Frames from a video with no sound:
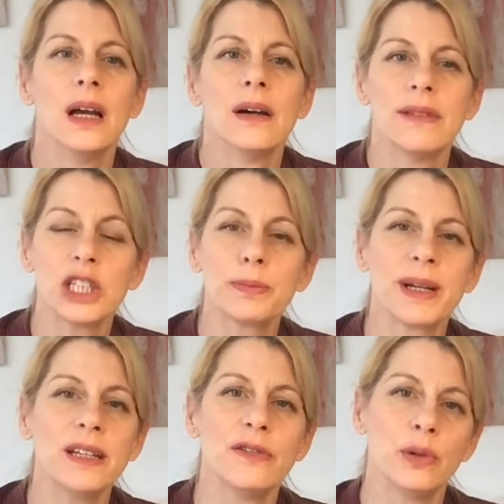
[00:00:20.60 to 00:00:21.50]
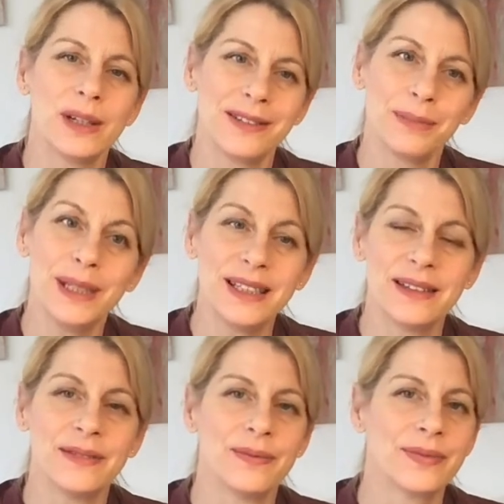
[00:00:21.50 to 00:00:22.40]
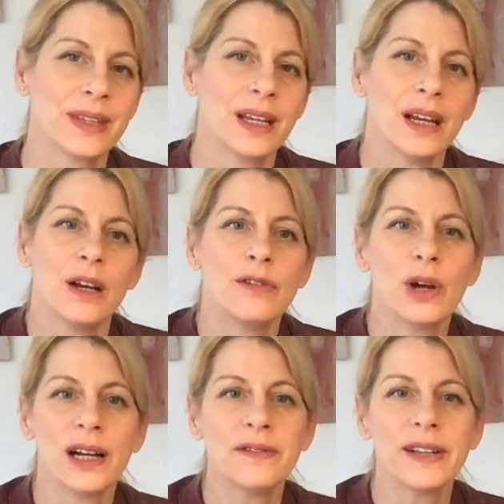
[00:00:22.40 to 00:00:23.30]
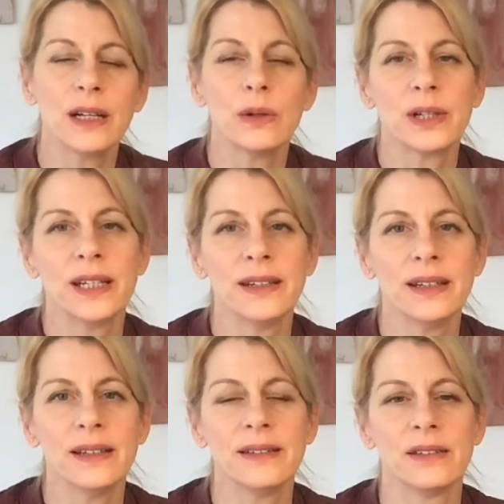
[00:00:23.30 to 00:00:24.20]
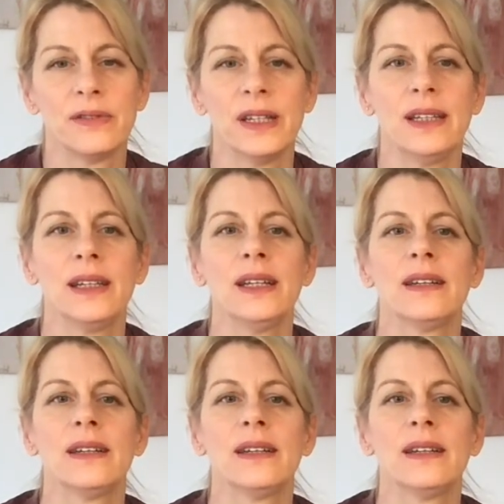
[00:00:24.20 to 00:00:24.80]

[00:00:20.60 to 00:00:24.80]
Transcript: Was spricht für das Mieten? Für Anfänger und Kinder ist es wichtig,